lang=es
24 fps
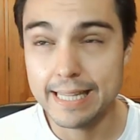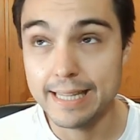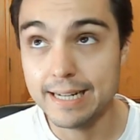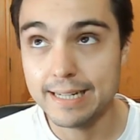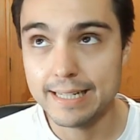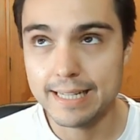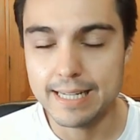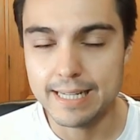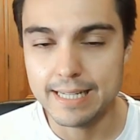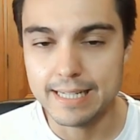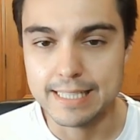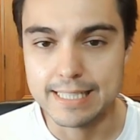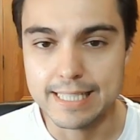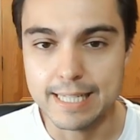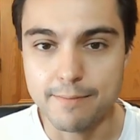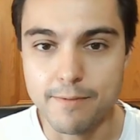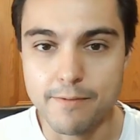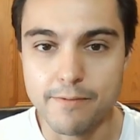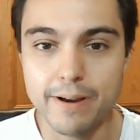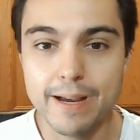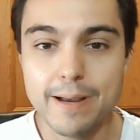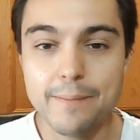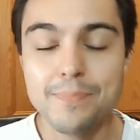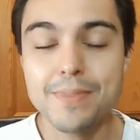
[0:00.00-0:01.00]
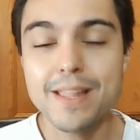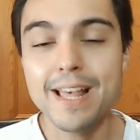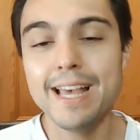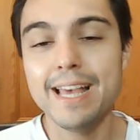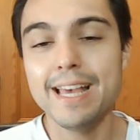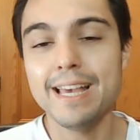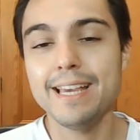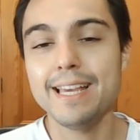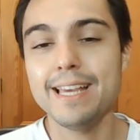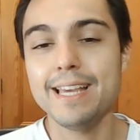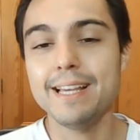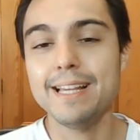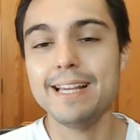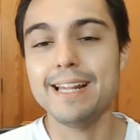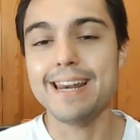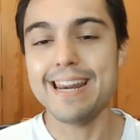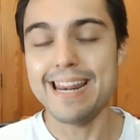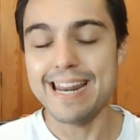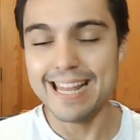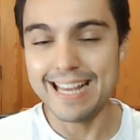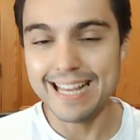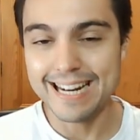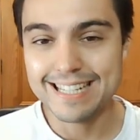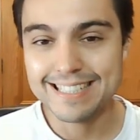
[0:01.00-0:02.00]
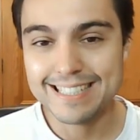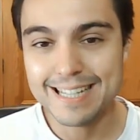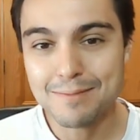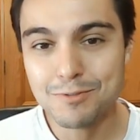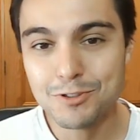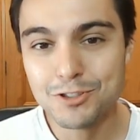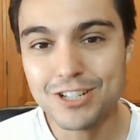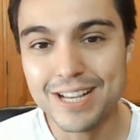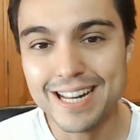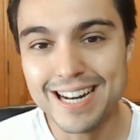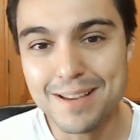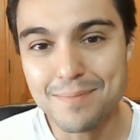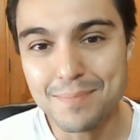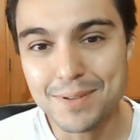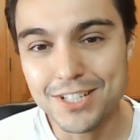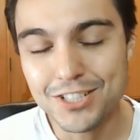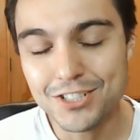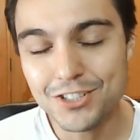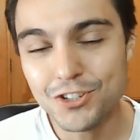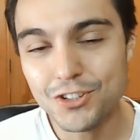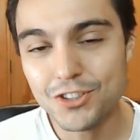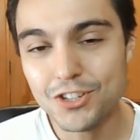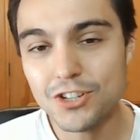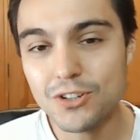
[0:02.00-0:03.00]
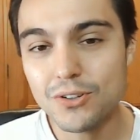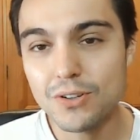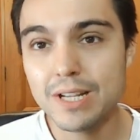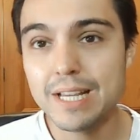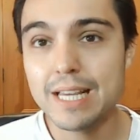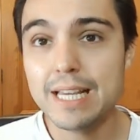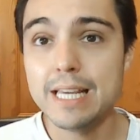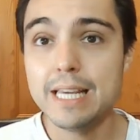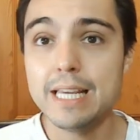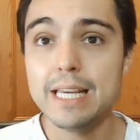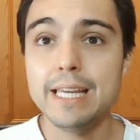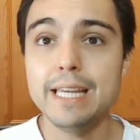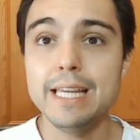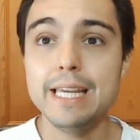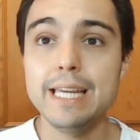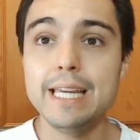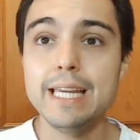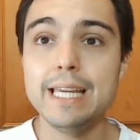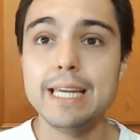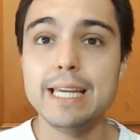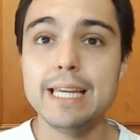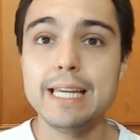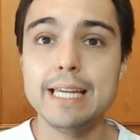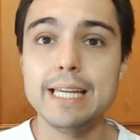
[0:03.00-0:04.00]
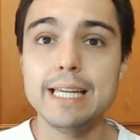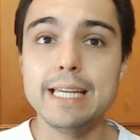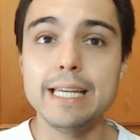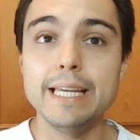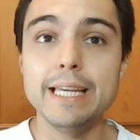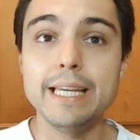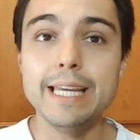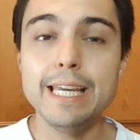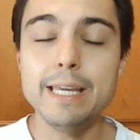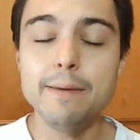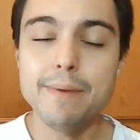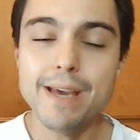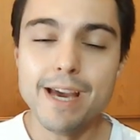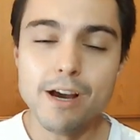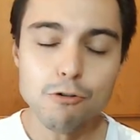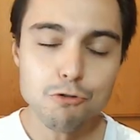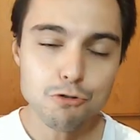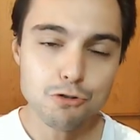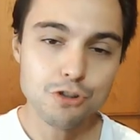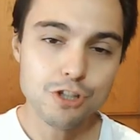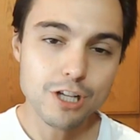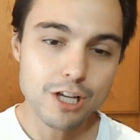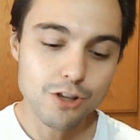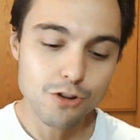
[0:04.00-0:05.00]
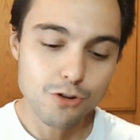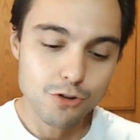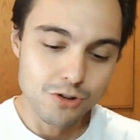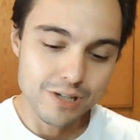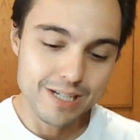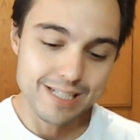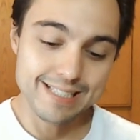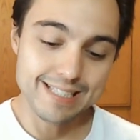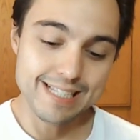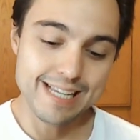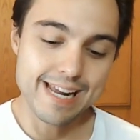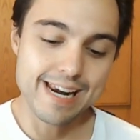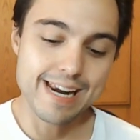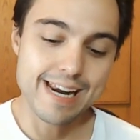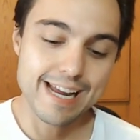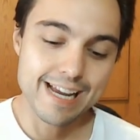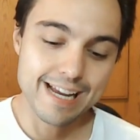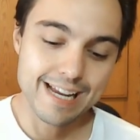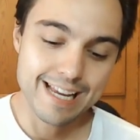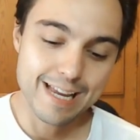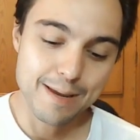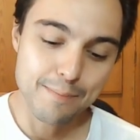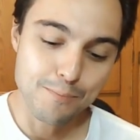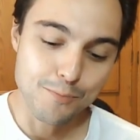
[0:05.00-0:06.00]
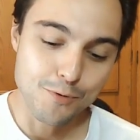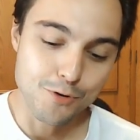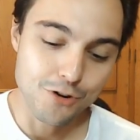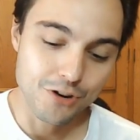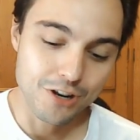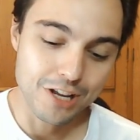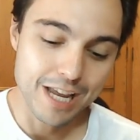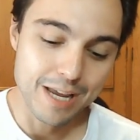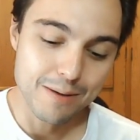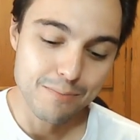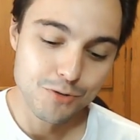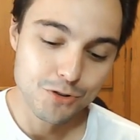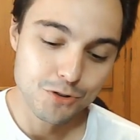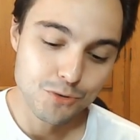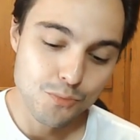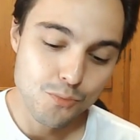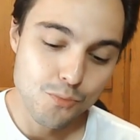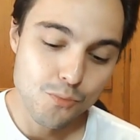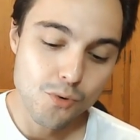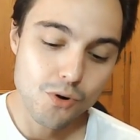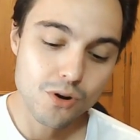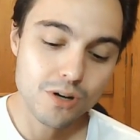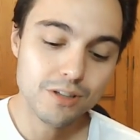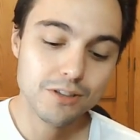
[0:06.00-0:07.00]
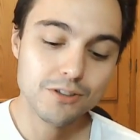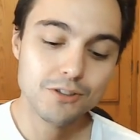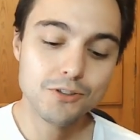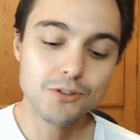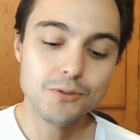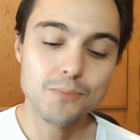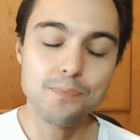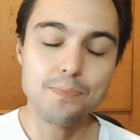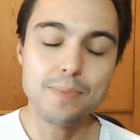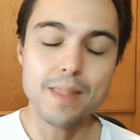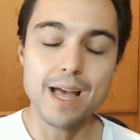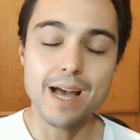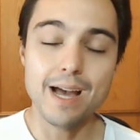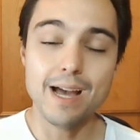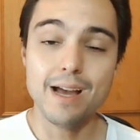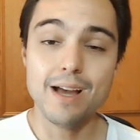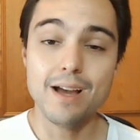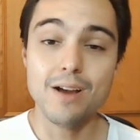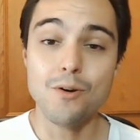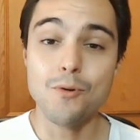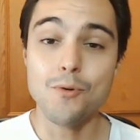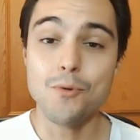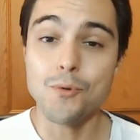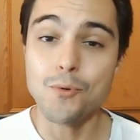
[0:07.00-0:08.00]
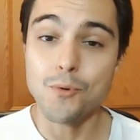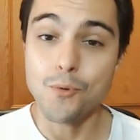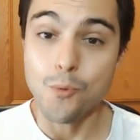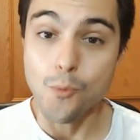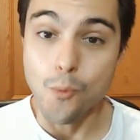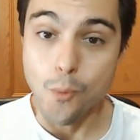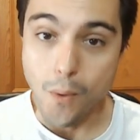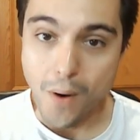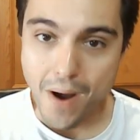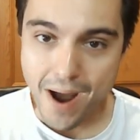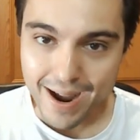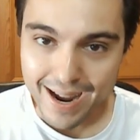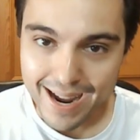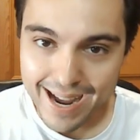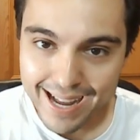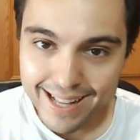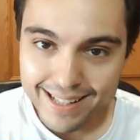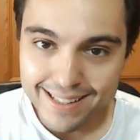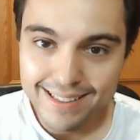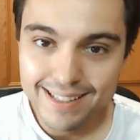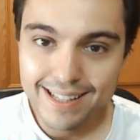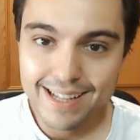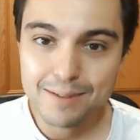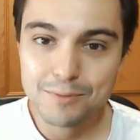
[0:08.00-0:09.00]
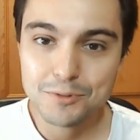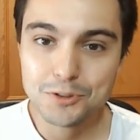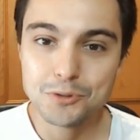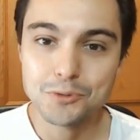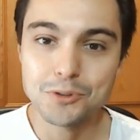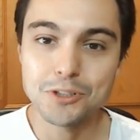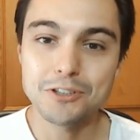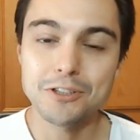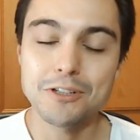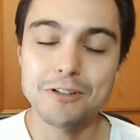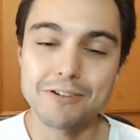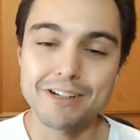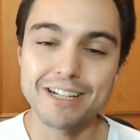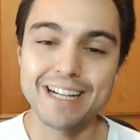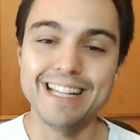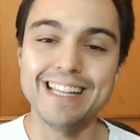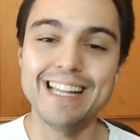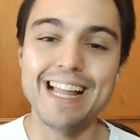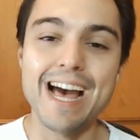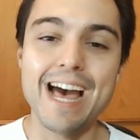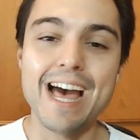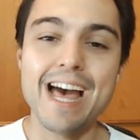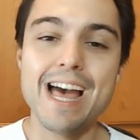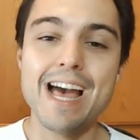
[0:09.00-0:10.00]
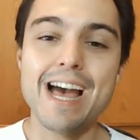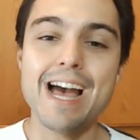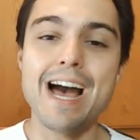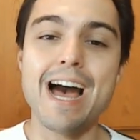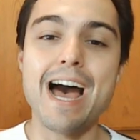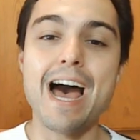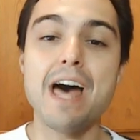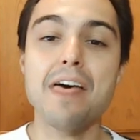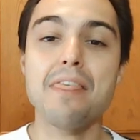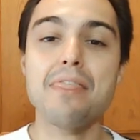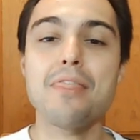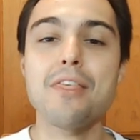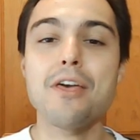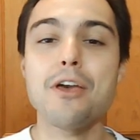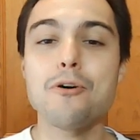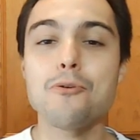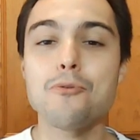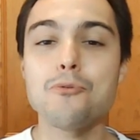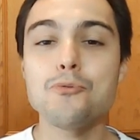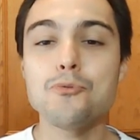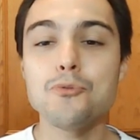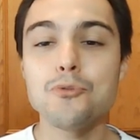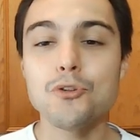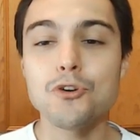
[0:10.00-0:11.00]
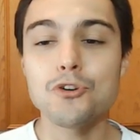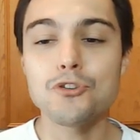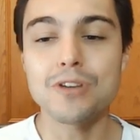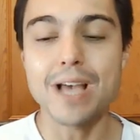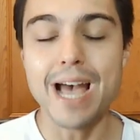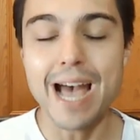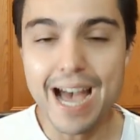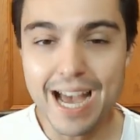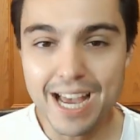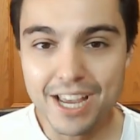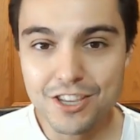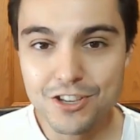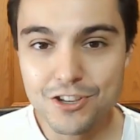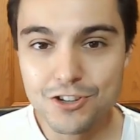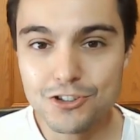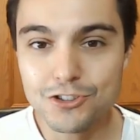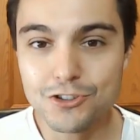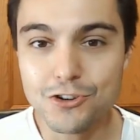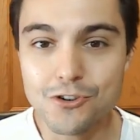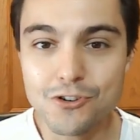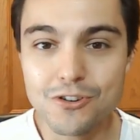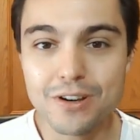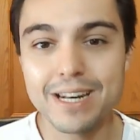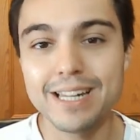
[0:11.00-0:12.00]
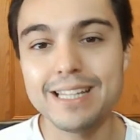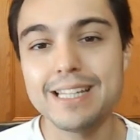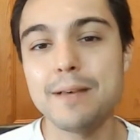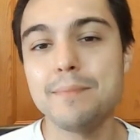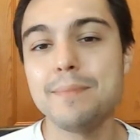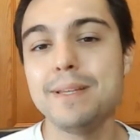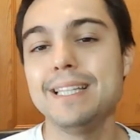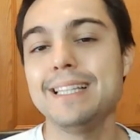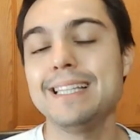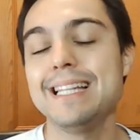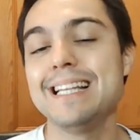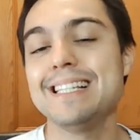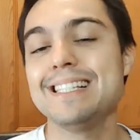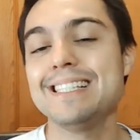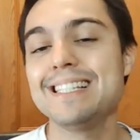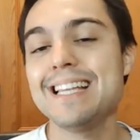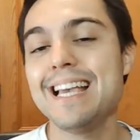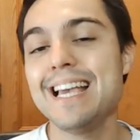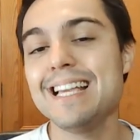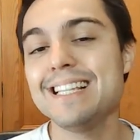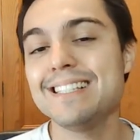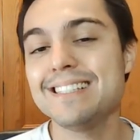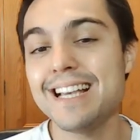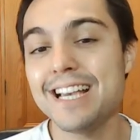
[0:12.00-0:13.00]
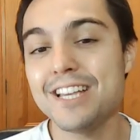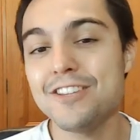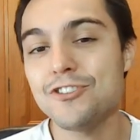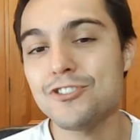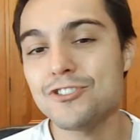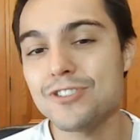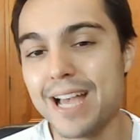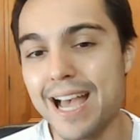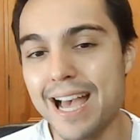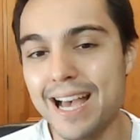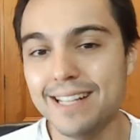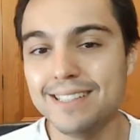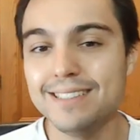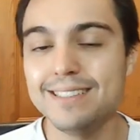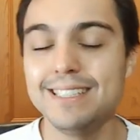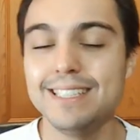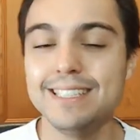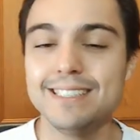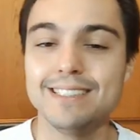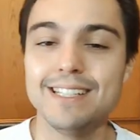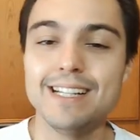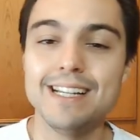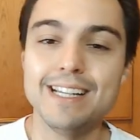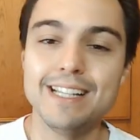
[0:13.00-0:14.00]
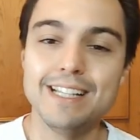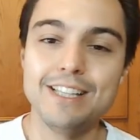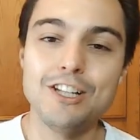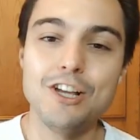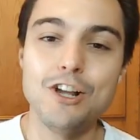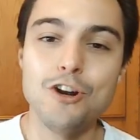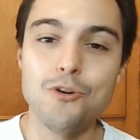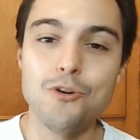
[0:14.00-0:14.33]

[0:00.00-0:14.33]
en el que se me va, eh, regresamos al episodio y, y me ha gustado este arranque porque hemos vuelto a Wakanda, hemos vuelto a Wakanda hace unos años, concretamente seis años antes de